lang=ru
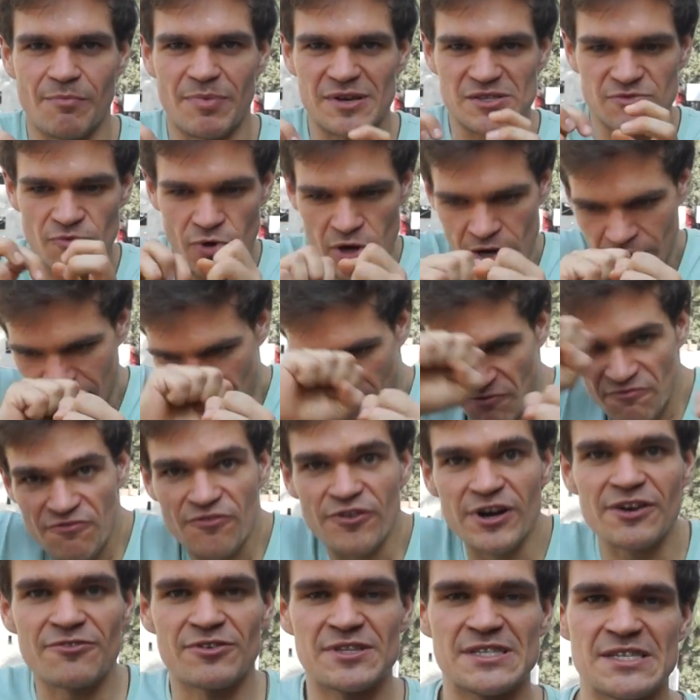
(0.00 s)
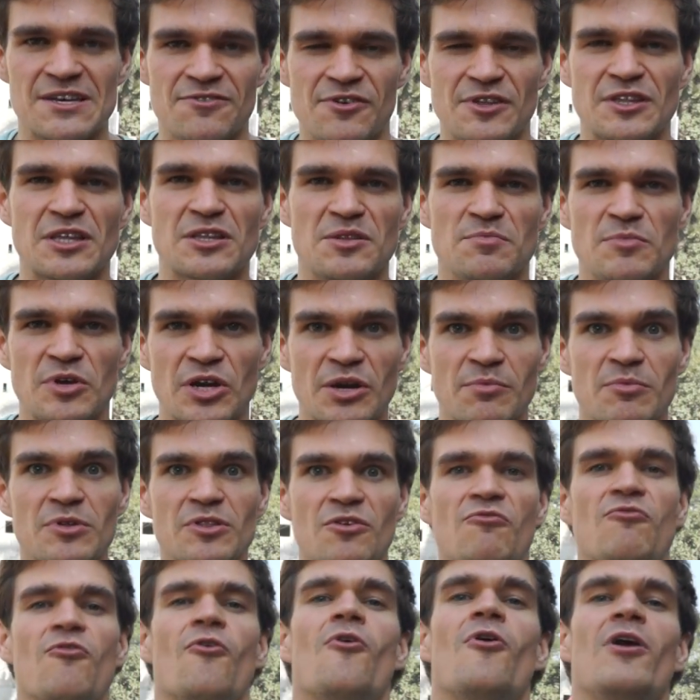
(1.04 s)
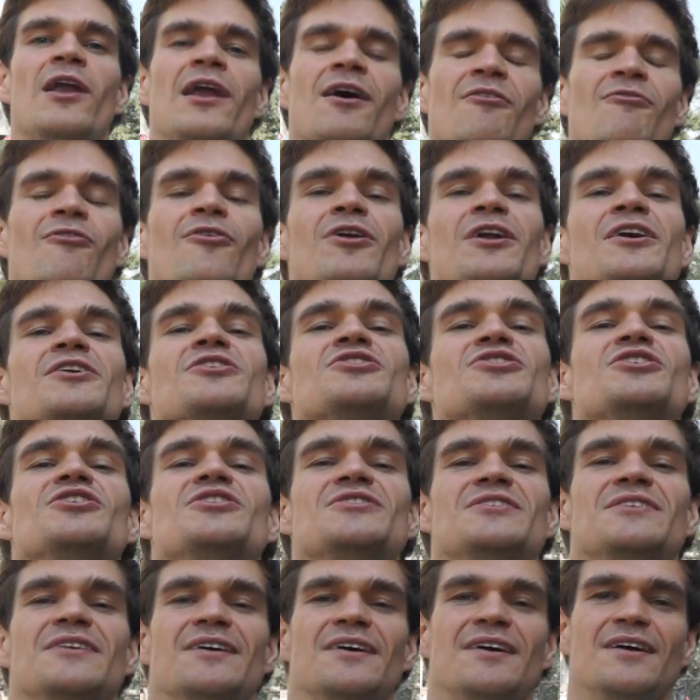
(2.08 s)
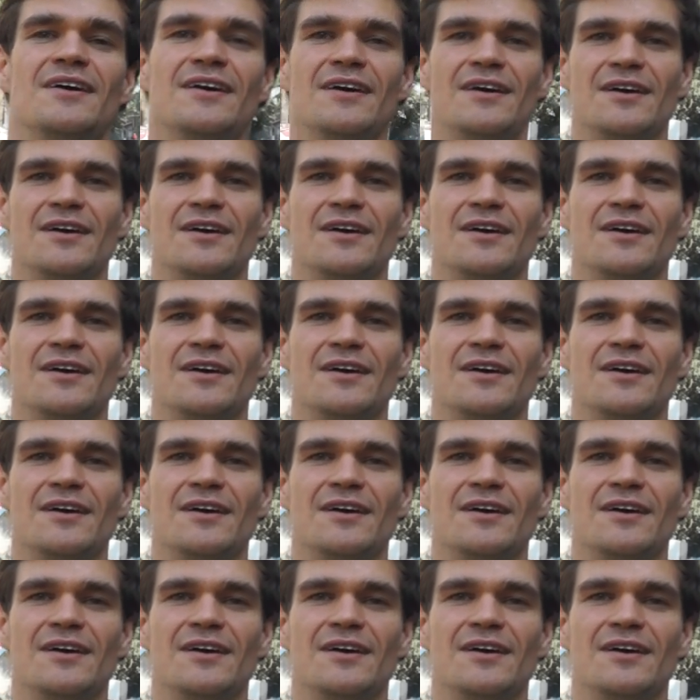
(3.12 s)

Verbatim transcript: позволила нам вырваться в этот мир. Именно воля, воля к жизни.